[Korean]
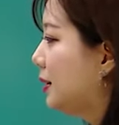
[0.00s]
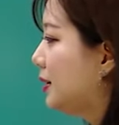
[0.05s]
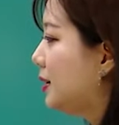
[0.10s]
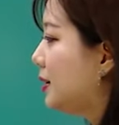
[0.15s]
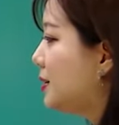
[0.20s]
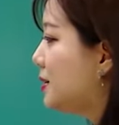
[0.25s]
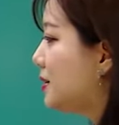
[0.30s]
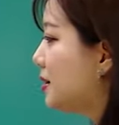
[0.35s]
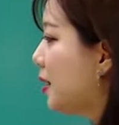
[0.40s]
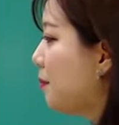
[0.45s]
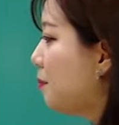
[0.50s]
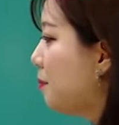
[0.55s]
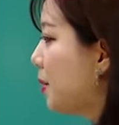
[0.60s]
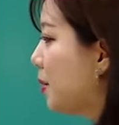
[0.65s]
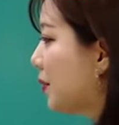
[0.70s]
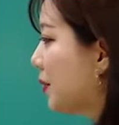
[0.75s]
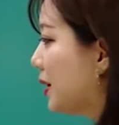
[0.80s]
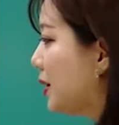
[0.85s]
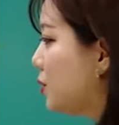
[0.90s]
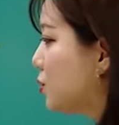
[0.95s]
The
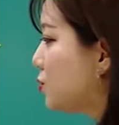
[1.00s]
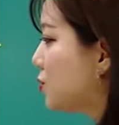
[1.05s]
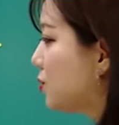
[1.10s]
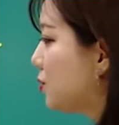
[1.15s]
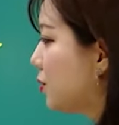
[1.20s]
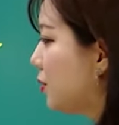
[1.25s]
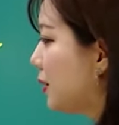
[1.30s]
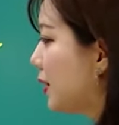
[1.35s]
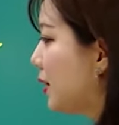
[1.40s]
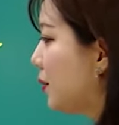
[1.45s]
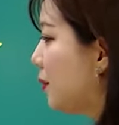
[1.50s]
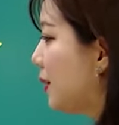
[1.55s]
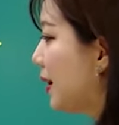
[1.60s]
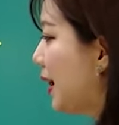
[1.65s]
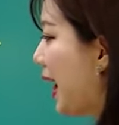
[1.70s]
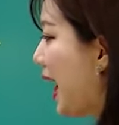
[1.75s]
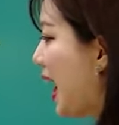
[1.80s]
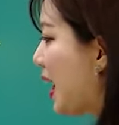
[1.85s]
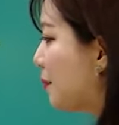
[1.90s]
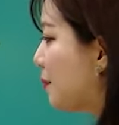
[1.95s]
summary, 줄거리 will
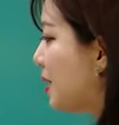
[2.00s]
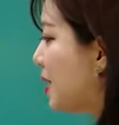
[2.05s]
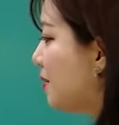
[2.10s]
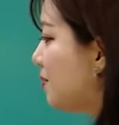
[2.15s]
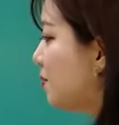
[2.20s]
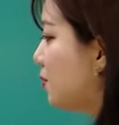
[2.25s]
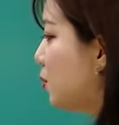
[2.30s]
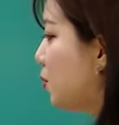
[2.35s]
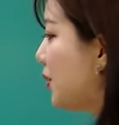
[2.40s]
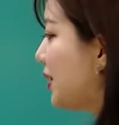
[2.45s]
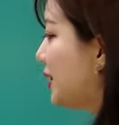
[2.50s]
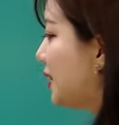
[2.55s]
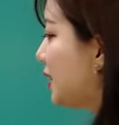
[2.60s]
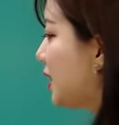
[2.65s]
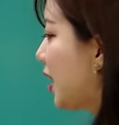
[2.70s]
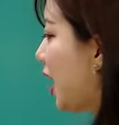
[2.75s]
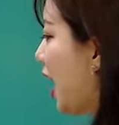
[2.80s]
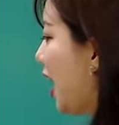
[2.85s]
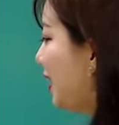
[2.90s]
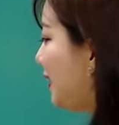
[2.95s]
help me avoid the
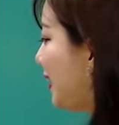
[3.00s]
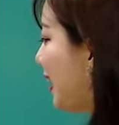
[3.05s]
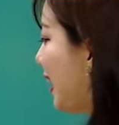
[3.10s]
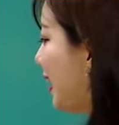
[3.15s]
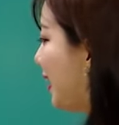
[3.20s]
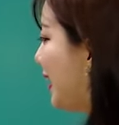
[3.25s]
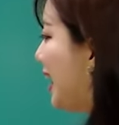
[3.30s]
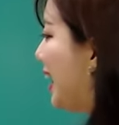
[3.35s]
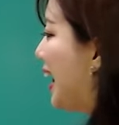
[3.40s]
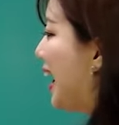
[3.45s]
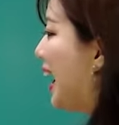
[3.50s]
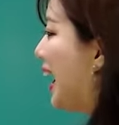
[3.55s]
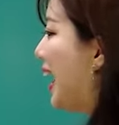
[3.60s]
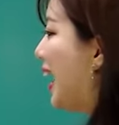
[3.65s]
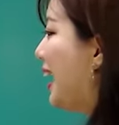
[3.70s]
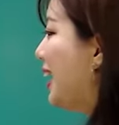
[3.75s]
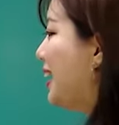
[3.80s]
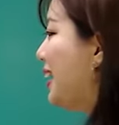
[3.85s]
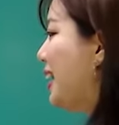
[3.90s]
content that I